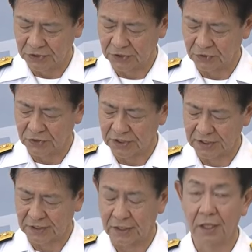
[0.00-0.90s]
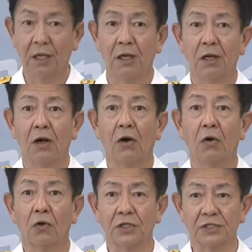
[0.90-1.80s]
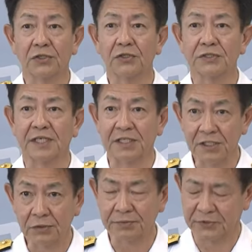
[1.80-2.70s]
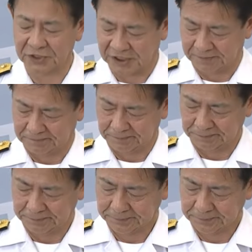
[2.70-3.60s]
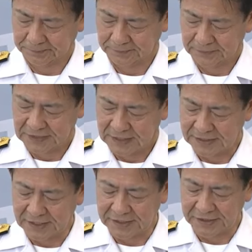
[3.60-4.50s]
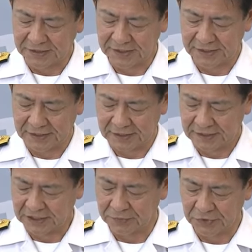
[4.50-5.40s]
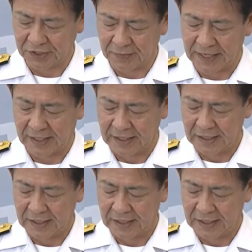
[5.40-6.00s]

仕事に誇りと責任を持ち、誠実に勤務すれば、